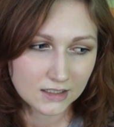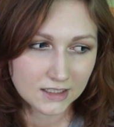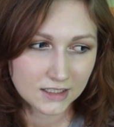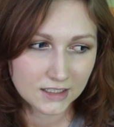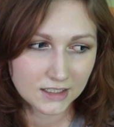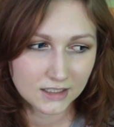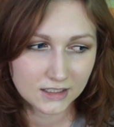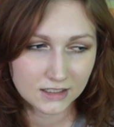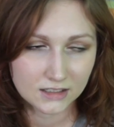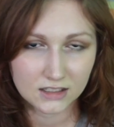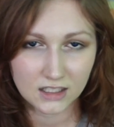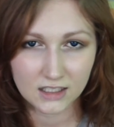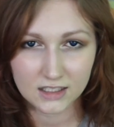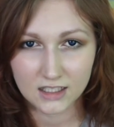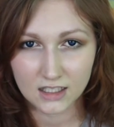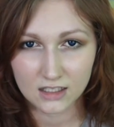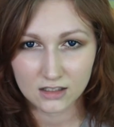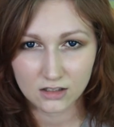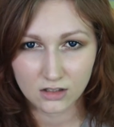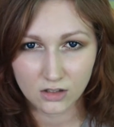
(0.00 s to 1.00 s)
I
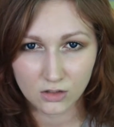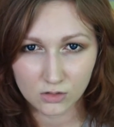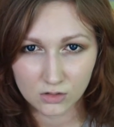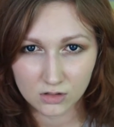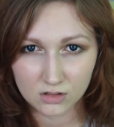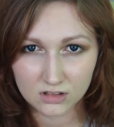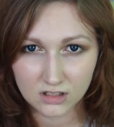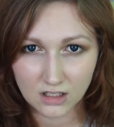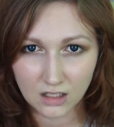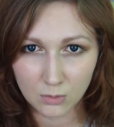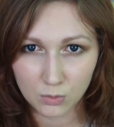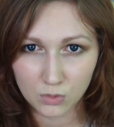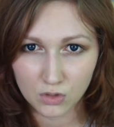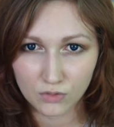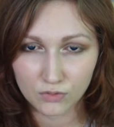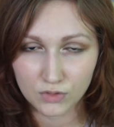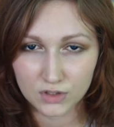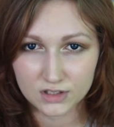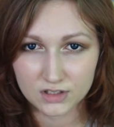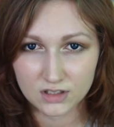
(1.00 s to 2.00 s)
tak jak oglądałam
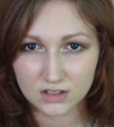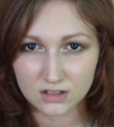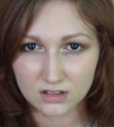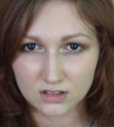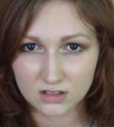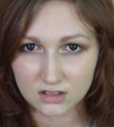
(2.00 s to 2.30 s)
go właśnie